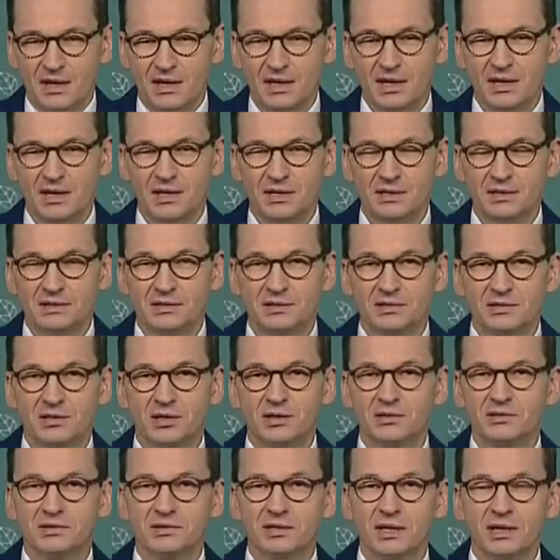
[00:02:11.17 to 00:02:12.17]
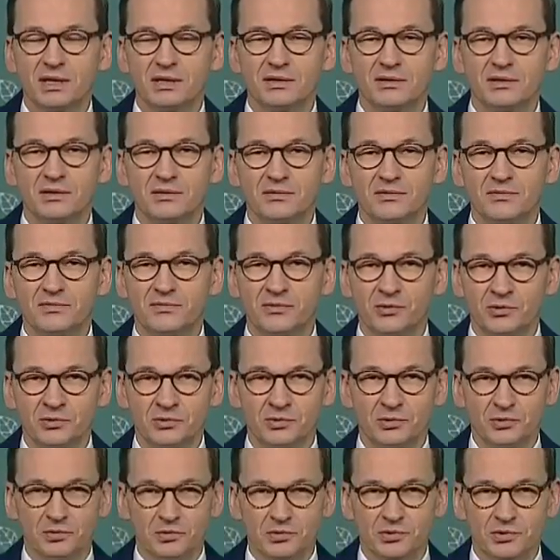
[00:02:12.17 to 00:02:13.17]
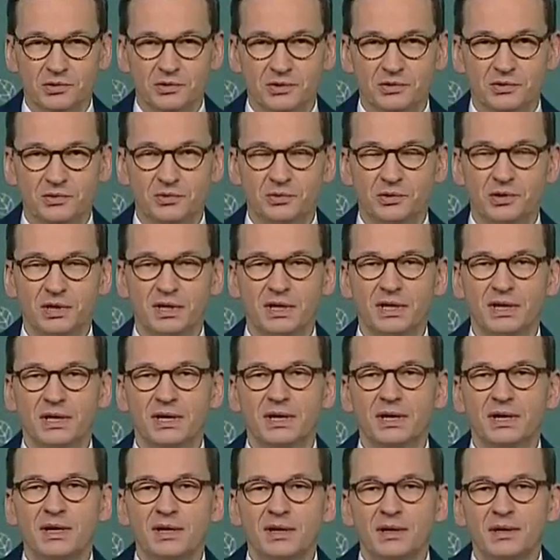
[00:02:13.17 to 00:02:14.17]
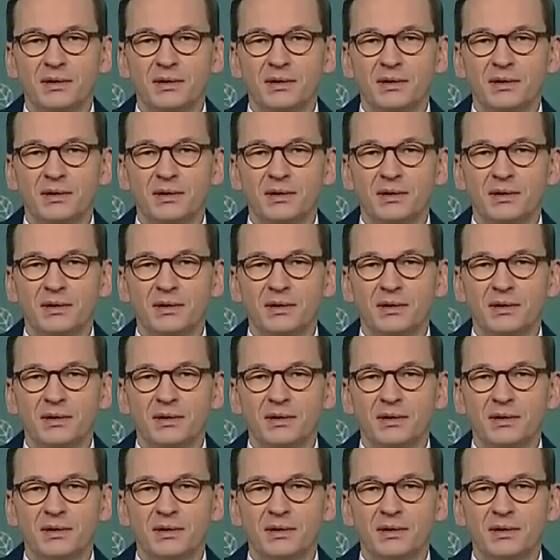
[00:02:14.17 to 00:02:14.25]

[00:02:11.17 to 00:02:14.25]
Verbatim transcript: I stąd ten fundusz, który